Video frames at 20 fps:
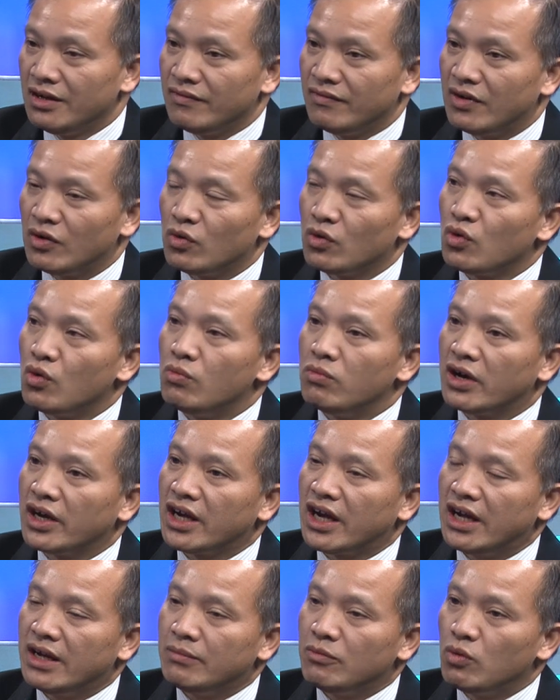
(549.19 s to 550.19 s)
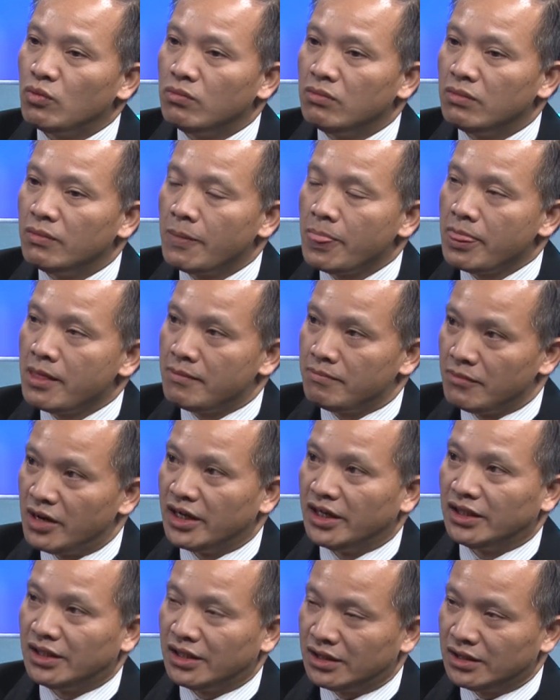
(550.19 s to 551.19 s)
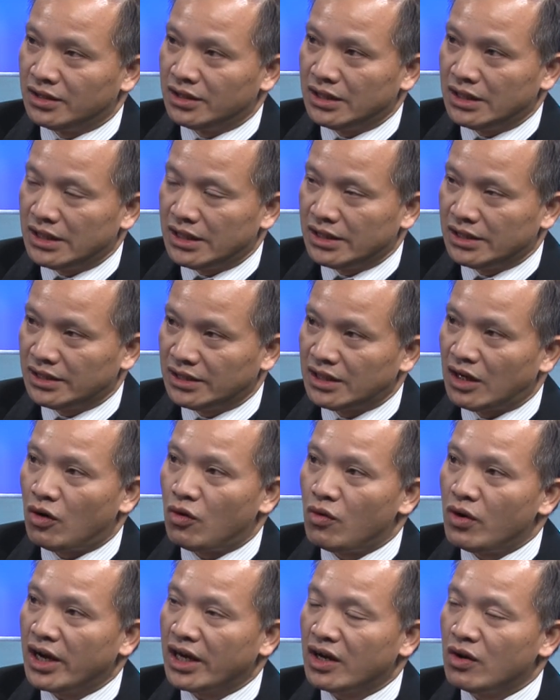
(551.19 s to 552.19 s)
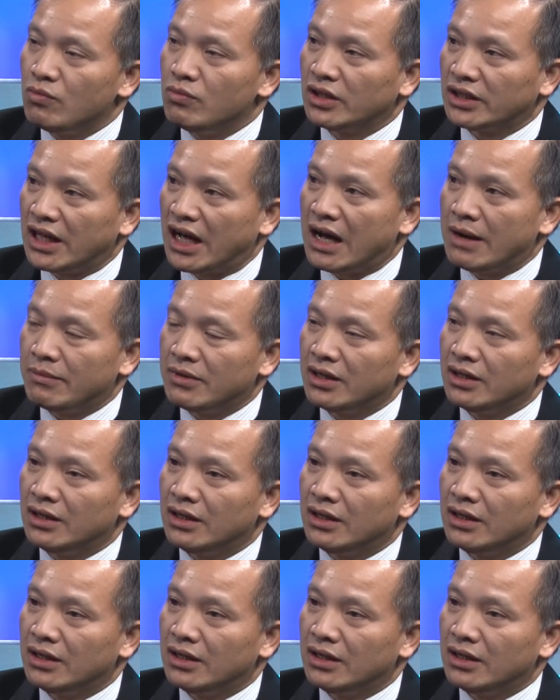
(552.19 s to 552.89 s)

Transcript: và cuối cùng cái ngày mùng 7 tháng 6 ờ, 2018 á,